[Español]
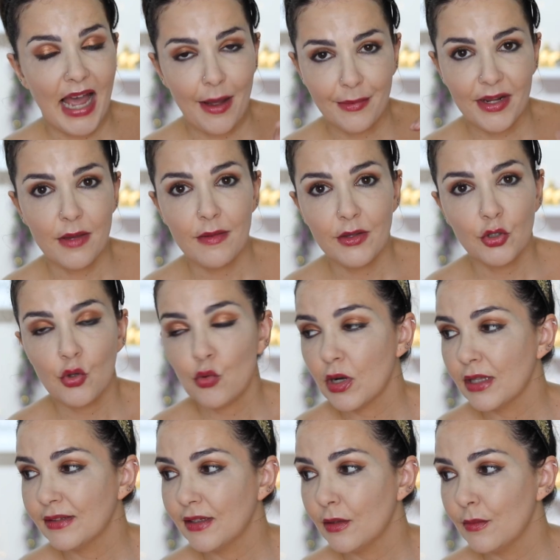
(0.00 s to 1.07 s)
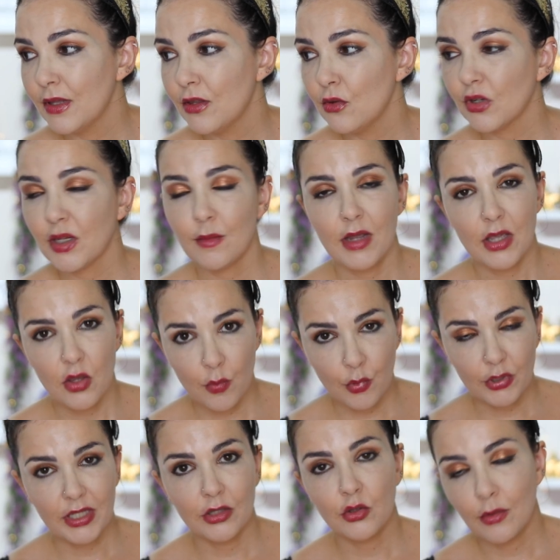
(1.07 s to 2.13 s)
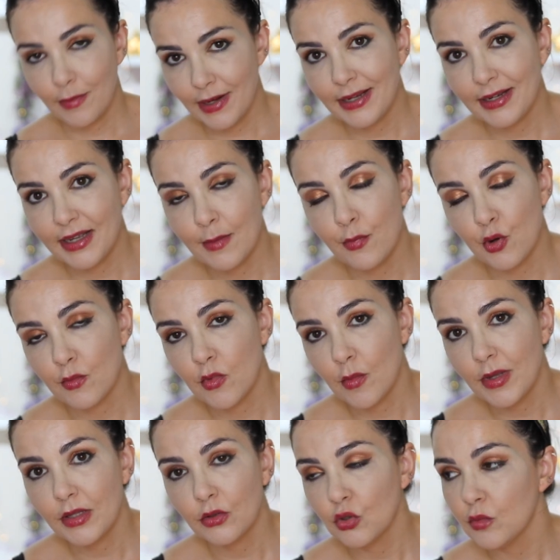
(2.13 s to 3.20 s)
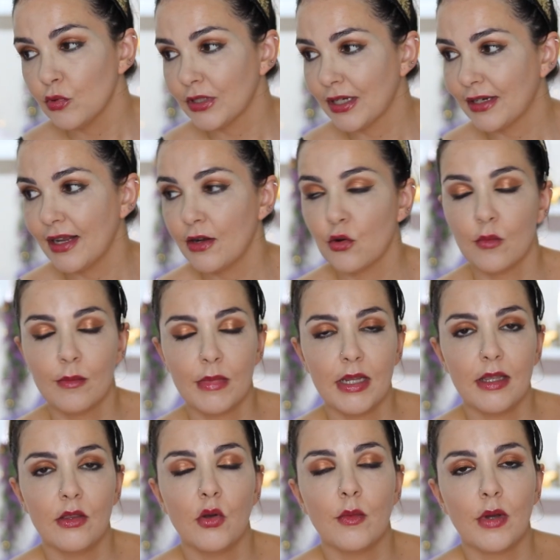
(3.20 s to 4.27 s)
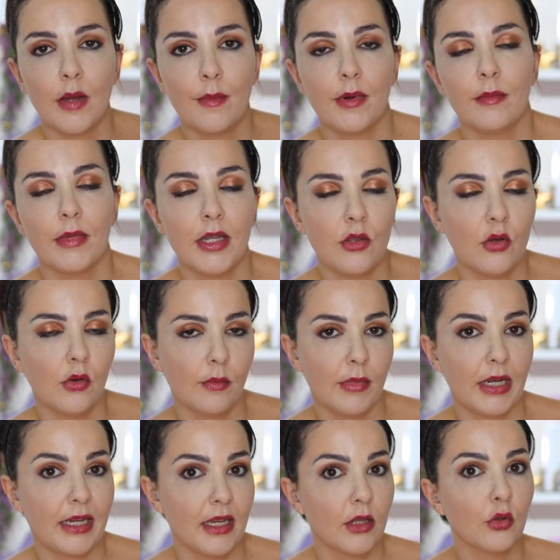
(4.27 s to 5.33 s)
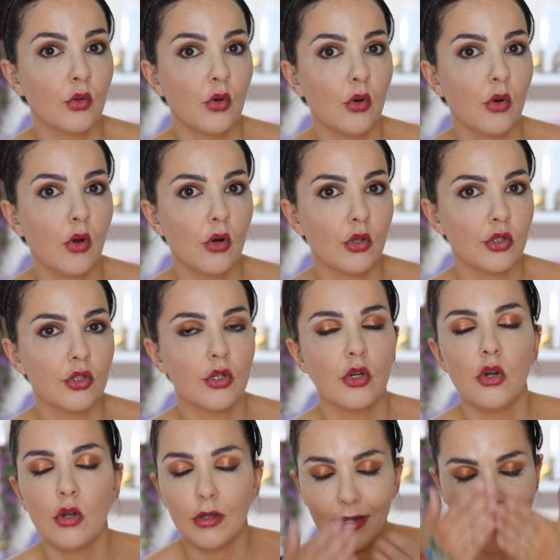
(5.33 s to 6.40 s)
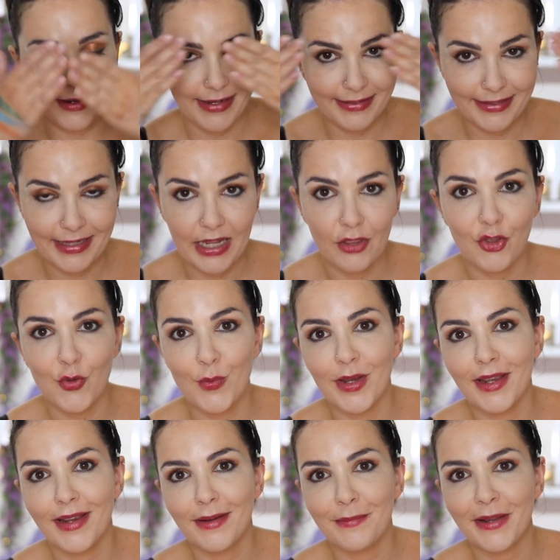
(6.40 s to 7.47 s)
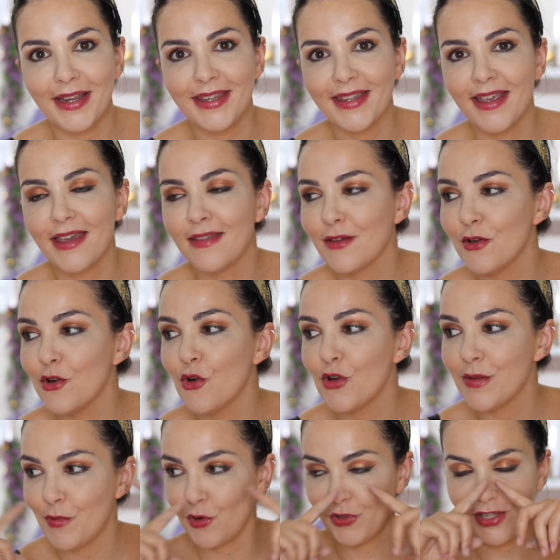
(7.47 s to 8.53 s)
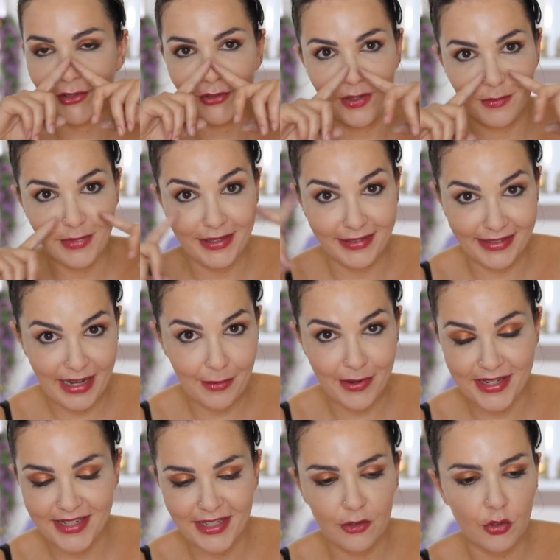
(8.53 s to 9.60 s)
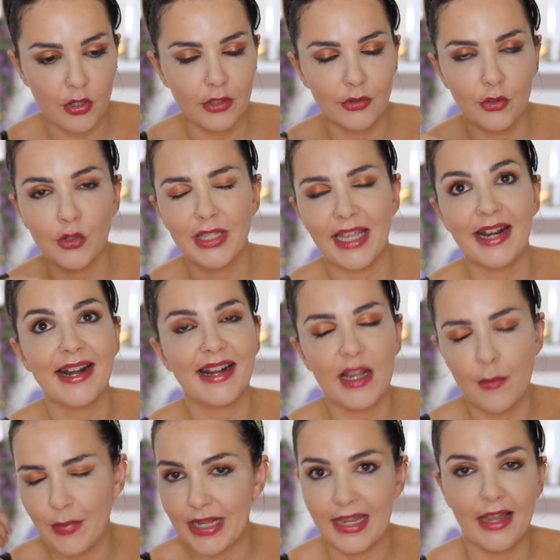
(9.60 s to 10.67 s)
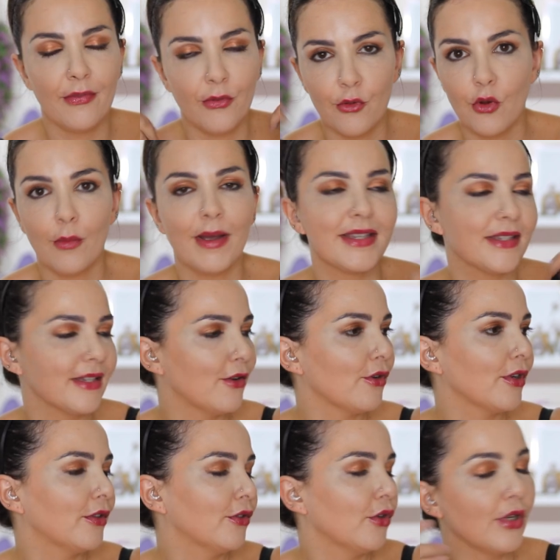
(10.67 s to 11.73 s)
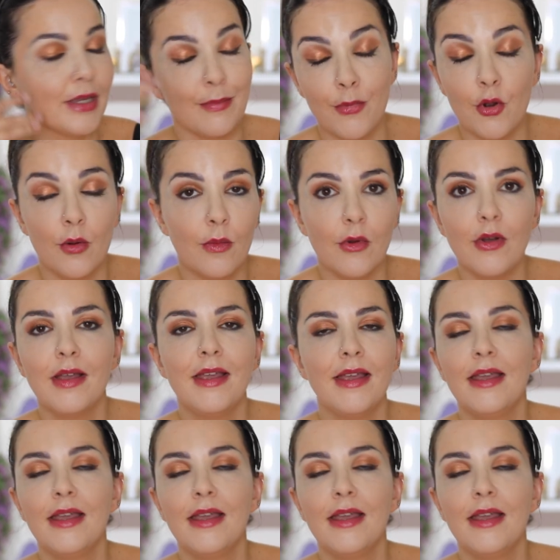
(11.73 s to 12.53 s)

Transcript: Habréis visto durante el vídeo que me he ido poniendo blanca por momento, porque claro, me he, ido, me he ido maquillando los ojos, retirándome el maquillaje de ojos y por lo tanto también la base y el corrector y ahora reaplicando base y corrector y polvo